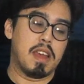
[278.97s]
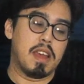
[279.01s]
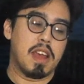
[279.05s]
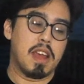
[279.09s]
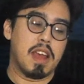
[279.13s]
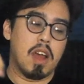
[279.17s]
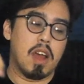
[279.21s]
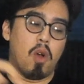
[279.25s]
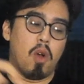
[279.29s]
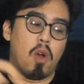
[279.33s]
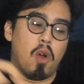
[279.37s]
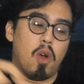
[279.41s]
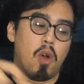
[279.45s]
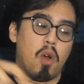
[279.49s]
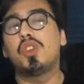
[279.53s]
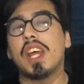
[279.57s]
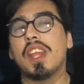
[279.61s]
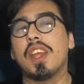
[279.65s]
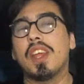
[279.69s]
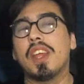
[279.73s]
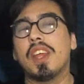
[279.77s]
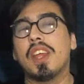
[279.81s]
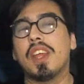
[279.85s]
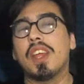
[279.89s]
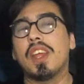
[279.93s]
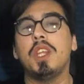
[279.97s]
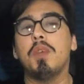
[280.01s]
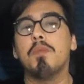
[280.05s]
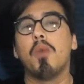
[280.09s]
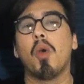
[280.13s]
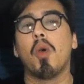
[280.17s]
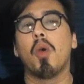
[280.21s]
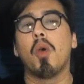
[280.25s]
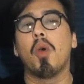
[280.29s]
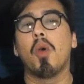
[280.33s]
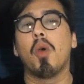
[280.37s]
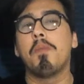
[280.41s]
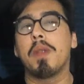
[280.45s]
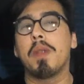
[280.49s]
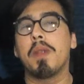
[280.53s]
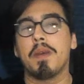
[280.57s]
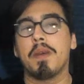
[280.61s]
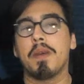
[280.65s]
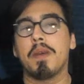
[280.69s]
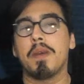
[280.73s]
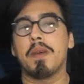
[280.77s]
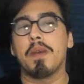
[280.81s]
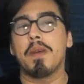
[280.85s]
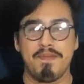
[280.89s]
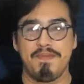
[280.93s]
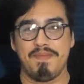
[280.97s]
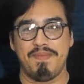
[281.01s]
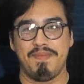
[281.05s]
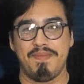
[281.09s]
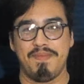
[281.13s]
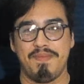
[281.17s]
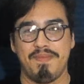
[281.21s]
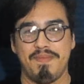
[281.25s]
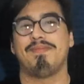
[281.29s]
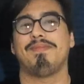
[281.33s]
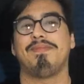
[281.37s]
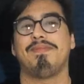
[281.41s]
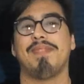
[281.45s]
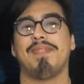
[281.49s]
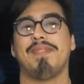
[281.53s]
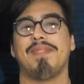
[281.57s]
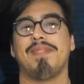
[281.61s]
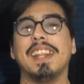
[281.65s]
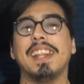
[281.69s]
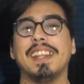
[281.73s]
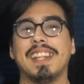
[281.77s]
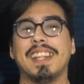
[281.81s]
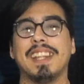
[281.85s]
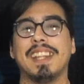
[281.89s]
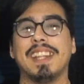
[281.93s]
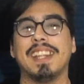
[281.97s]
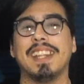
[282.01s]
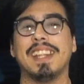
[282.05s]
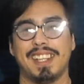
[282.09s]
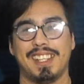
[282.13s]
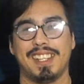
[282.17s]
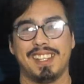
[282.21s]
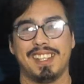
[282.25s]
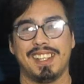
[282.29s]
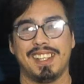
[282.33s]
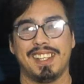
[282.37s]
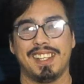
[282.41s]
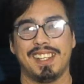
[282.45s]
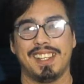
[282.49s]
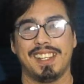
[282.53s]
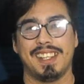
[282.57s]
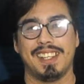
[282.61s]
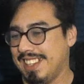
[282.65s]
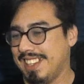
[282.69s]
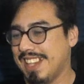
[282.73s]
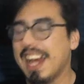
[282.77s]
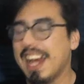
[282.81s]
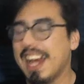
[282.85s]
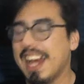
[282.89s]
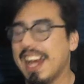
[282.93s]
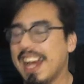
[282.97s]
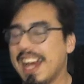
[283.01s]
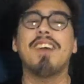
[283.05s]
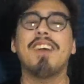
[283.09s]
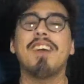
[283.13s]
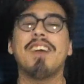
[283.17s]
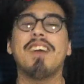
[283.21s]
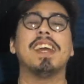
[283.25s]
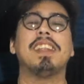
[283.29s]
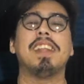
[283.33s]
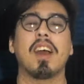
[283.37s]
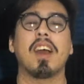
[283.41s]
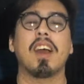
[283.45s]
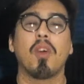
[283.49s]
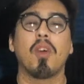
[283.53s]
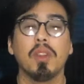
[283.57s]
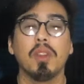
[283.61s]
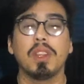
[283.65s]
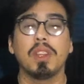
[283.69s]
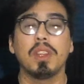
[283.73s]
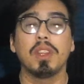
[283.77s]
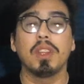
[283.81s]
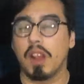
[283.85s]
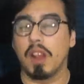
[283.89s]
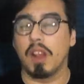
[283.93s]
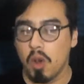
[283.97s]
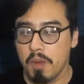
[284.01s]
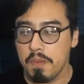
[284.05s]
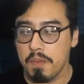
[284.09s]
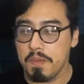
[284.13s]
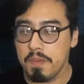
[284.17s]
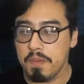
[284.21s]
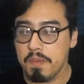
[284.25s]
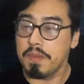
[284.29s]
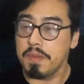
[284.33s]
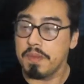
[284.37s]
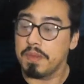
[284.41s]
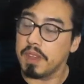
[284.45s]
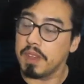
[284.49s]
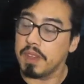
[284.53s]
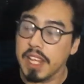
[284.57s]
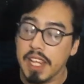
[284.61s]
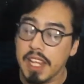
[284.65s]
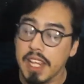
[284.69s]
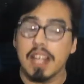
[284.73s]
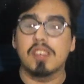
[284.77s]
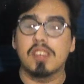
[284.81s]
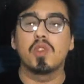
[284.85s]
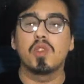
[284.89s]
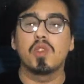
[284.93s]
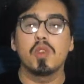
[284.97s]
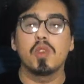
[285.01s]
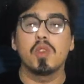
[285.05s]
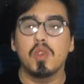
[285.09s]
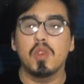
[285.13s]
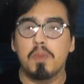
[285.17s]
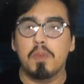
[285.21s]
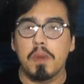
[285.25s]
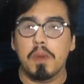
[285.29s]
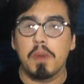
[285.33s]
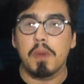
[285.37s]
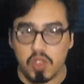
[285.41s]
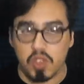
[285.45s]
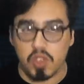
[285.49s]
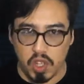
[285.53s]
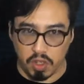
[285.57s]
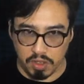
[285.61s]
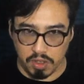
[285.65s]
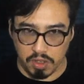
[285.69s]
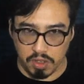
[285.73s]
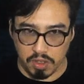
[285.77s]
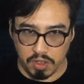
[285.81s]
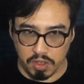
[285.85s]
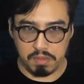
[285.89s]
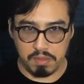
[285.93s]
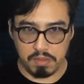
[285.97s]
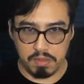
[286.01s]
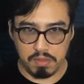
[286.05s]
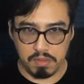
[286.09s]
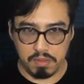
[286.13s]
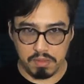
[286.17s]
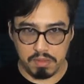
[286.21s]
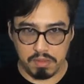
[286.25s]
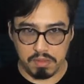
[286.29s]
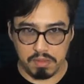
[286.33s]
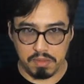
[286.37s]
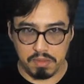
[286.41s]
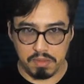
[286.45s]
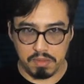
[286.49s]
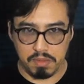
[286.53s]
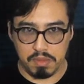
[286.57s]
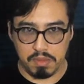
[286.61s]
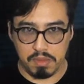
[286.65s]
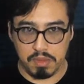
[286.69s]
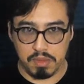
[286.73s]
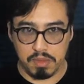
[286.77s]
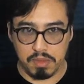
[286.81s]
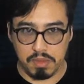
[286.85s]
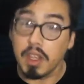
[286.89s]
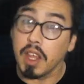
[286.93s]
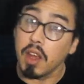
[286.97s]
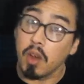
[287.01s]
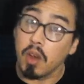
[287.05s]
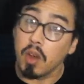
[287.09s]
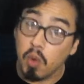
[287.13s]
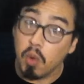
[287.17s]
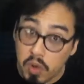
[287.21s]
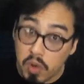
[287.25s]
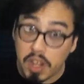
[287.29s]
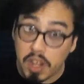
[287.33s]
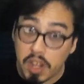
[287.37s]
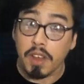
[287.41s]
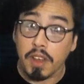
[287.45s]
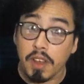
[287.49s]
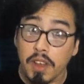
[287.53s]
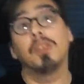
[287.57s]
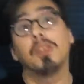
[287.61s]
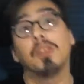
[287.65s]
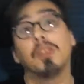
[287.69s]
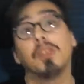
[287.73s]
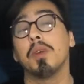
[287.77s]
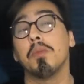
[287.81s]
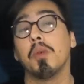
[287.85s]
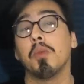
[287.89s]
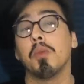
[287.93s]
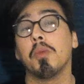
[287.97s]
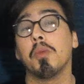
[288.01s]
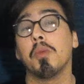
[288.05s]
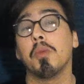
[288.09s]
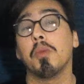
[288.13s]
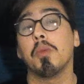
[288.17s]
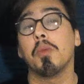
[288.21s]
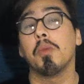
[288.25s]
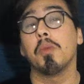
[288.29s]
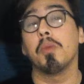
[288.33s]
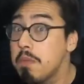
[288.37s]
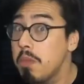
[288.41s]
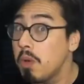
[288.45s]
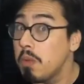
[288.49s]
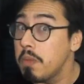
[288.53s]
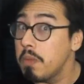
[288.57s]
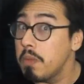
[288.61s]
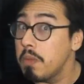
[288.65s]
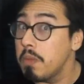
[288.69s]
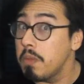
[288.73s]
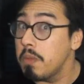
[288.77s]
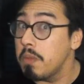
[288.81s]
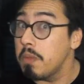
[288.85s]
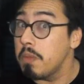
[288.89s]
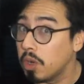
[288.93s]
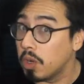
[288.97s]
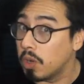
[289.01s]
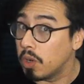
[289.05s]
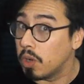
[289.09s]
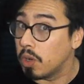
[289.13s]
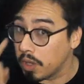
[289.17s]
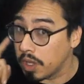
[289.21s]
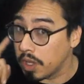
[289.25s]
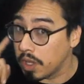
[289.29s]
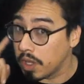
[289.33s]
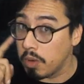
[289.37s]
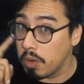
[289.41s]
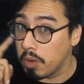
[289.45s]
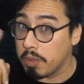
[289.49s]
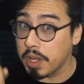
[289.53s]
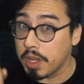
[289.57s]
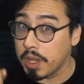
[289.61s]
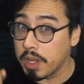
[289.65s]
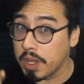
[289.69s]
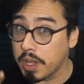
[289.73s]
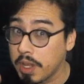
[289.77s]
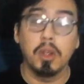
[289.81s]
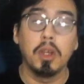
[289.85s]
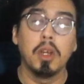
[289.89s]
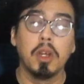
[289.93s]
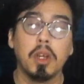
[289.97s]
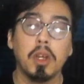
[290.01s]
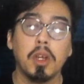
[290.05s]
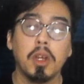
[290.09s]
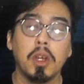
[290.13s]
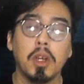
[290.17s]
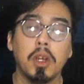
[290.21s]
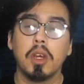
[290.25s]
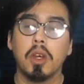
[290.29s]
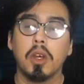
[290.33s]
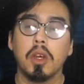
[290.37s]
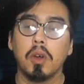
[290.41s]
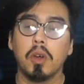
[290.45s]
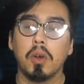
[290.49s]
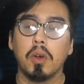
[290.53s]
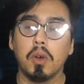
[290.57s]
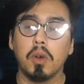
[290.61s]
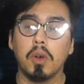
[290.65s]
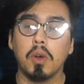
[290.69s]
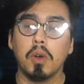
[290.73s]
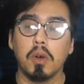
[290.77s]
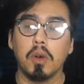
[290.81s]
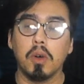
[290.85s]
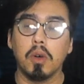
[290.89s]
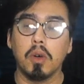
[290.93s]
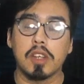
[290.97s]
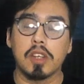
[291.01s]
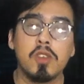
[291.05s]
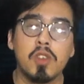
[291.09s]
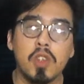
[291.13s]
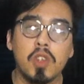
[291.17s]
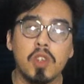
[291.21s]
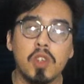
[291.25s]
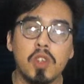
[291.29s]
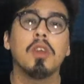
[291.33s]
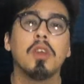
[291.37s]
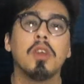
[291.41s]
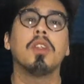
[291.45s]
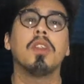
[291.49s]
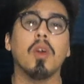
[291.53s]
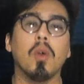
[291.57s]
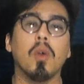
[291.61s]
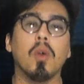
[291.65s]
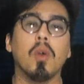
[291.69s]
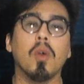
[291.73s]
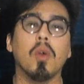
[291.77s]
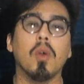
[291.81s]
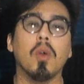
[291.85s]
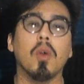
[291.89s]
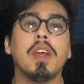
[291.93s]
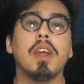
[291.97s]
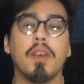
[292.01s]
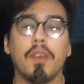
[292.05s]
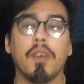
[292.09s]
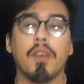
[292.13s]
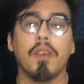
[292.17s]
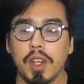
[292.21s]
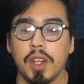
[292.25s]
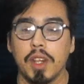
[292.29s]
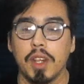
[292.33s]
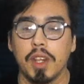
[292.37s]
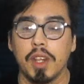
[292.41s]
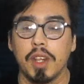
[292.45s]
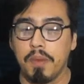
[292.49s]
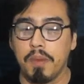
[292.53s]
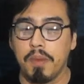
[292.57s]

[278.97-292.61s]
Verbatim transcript: Lucha de último hombre en pie entre Dani la Bestia contra Falcón y la suspensión de un evento de momento, de momento, ojo, de momento, la suspensión un evento